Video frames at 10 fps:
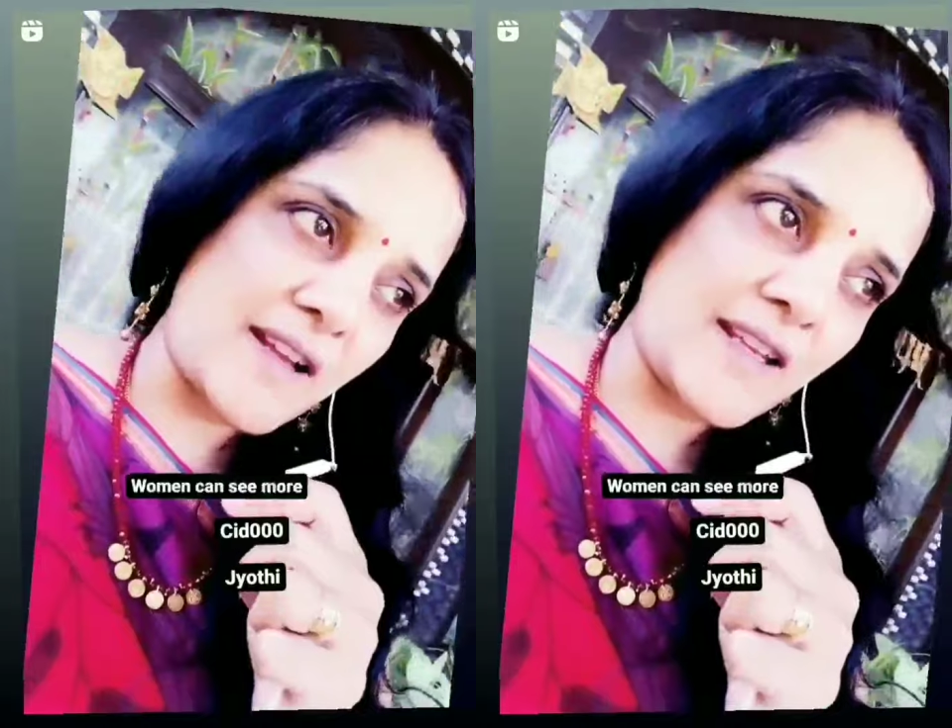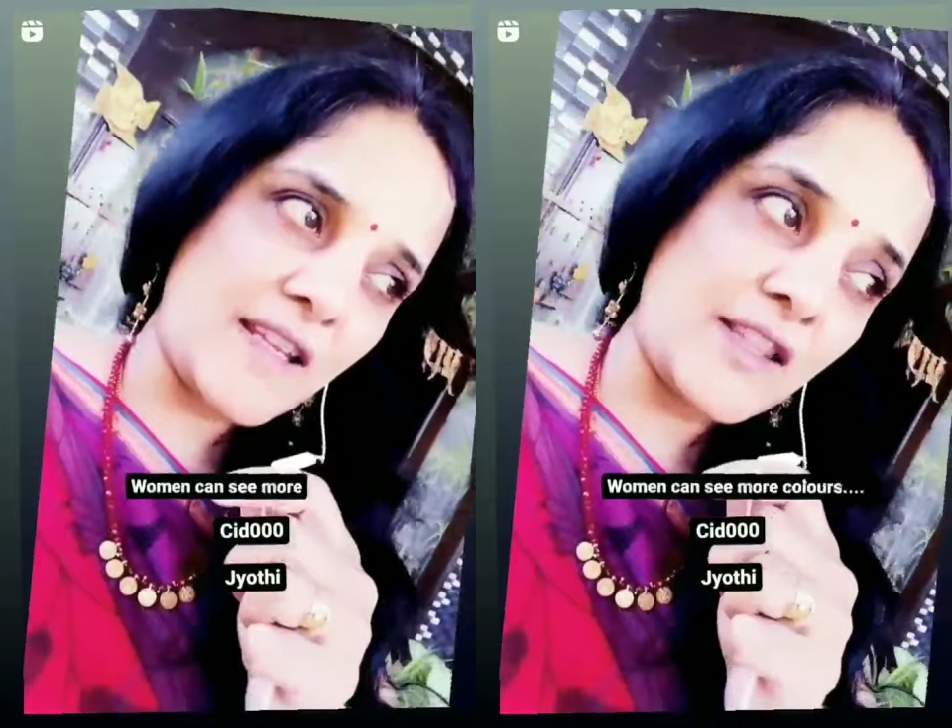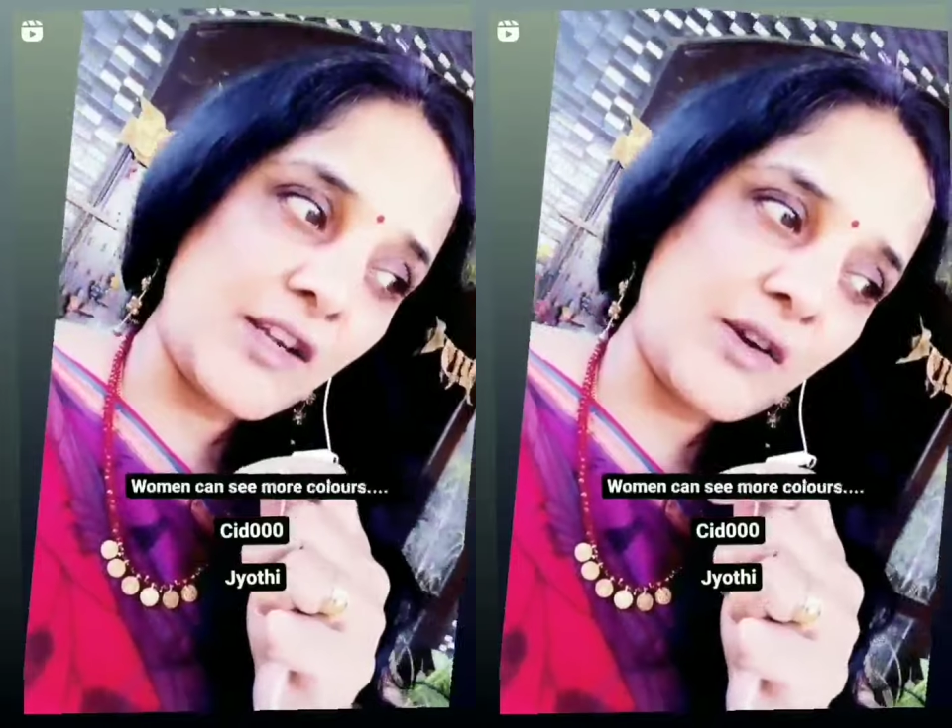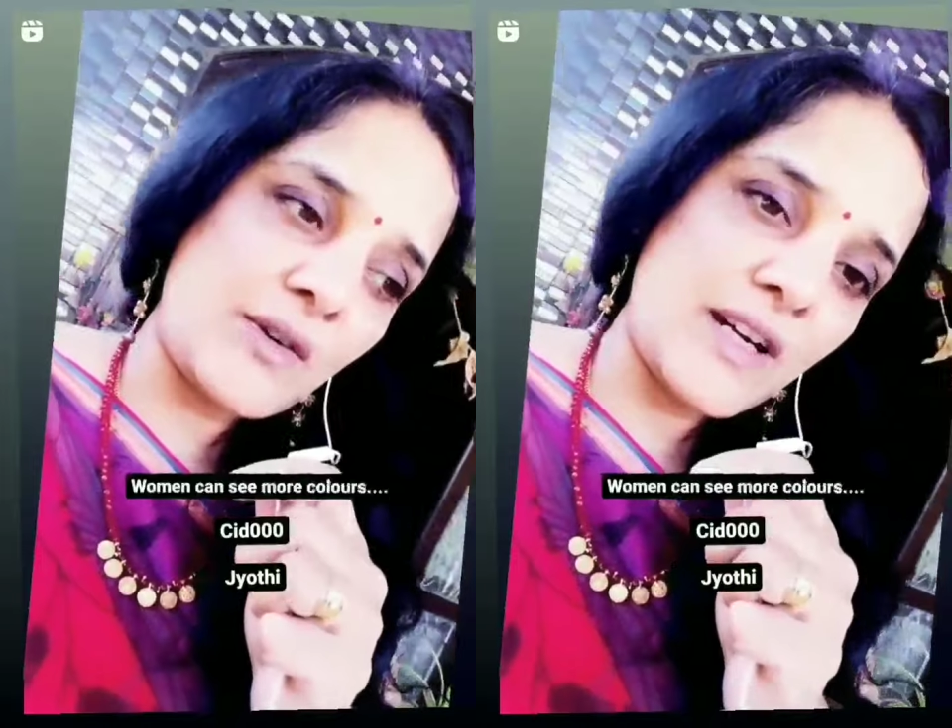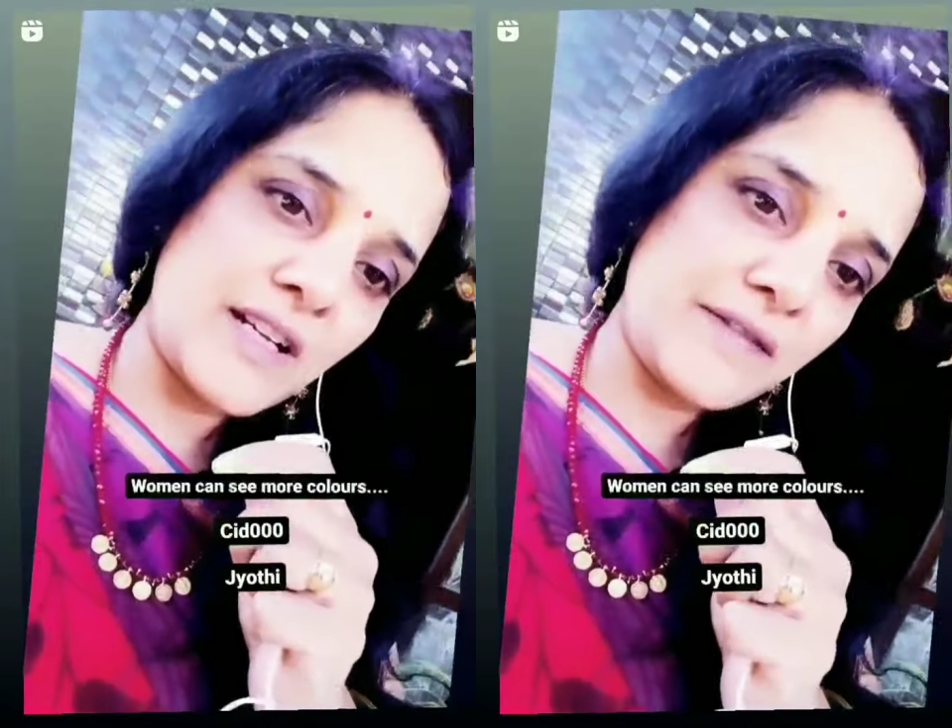కానీ ఇందులో
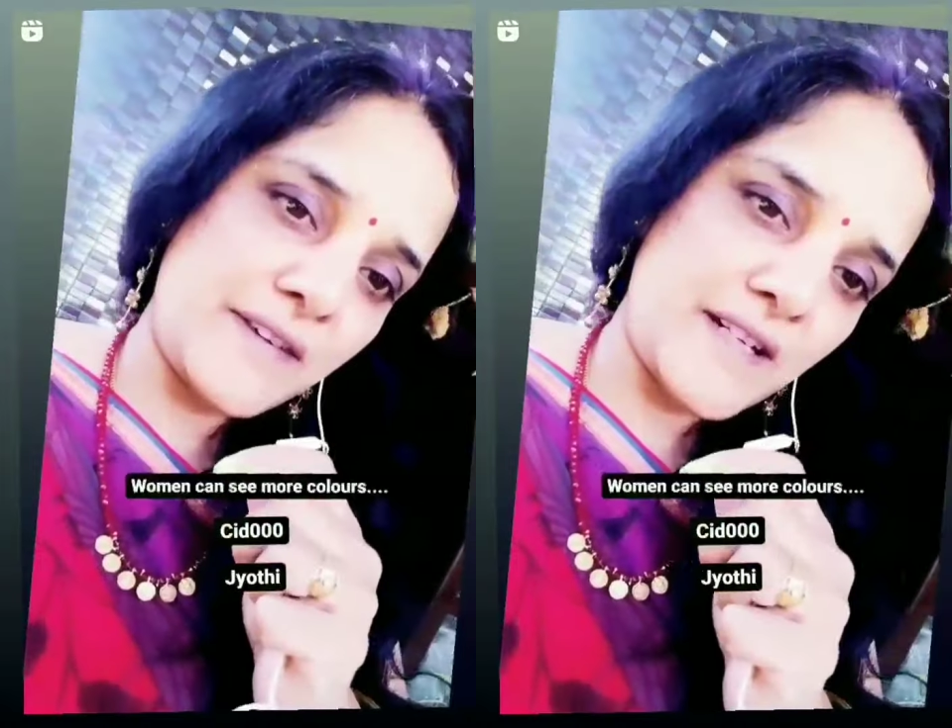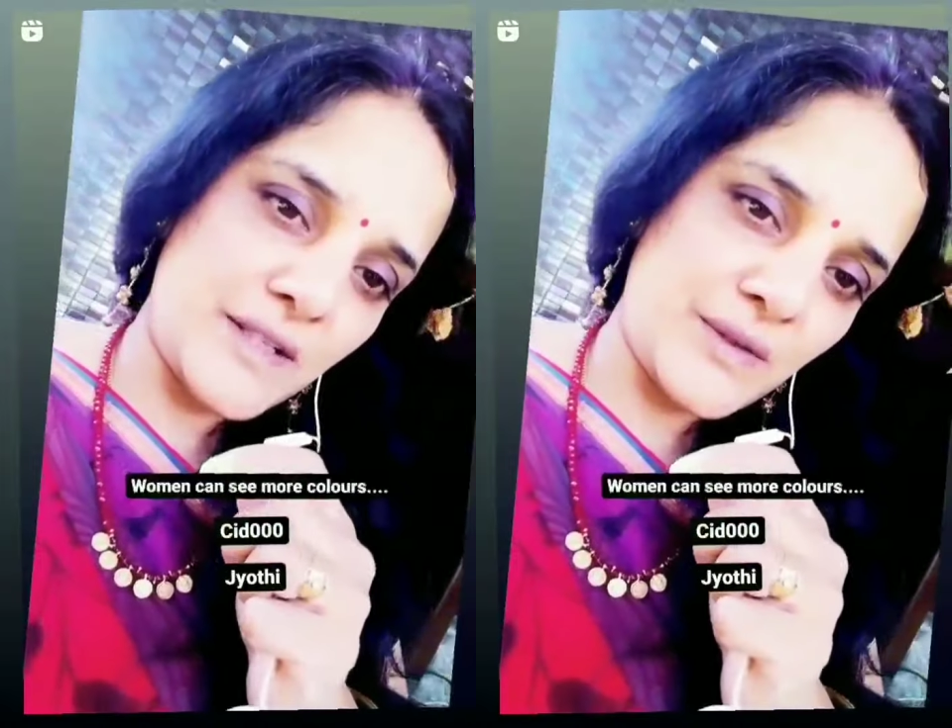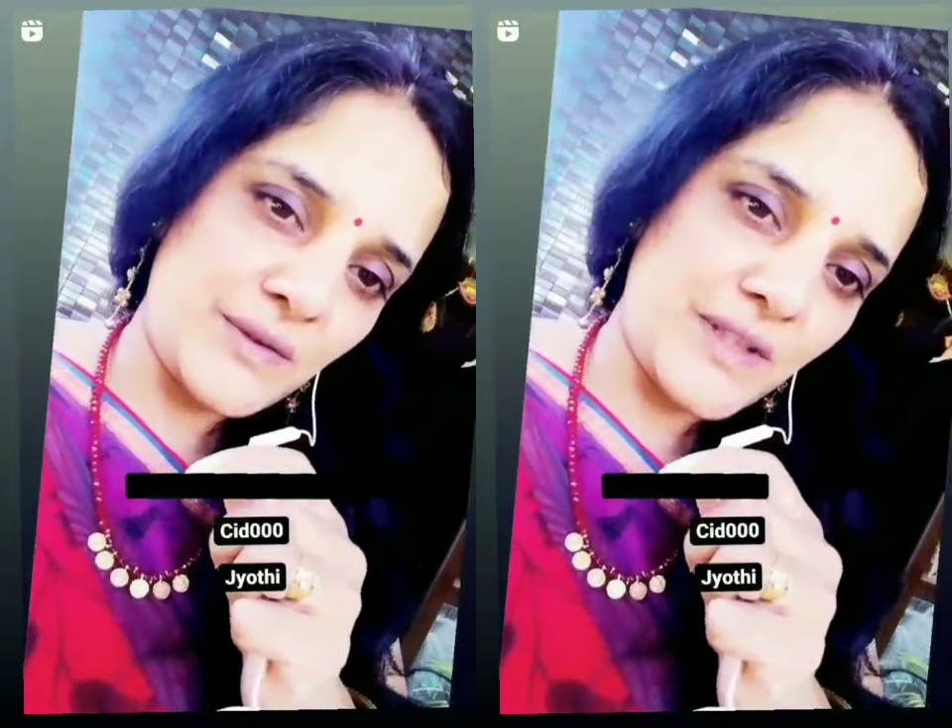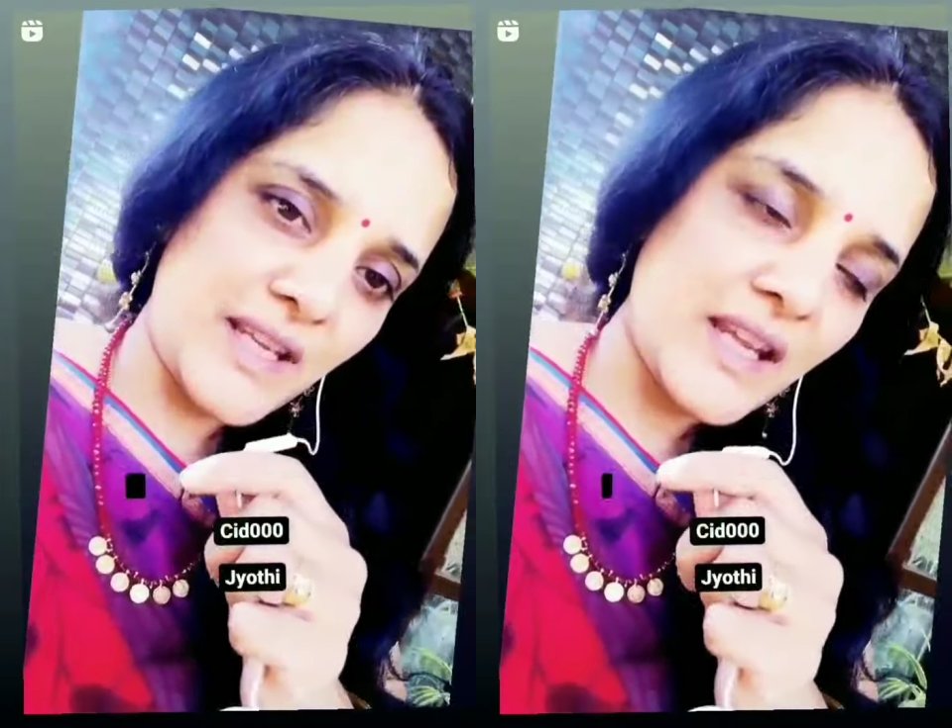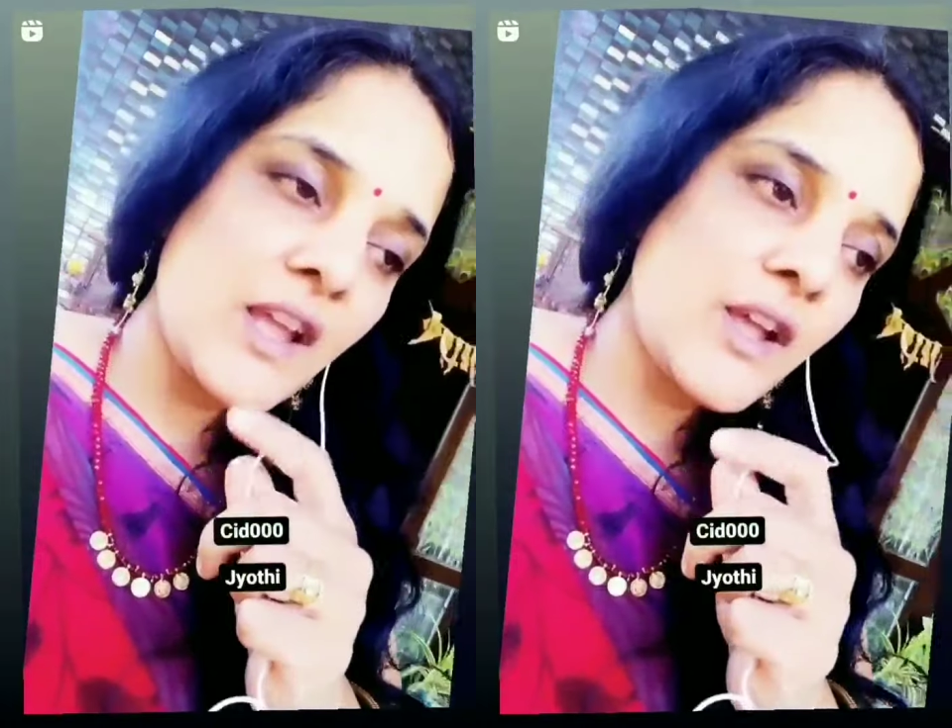కూడా డిఫరెన్స్ ఉంది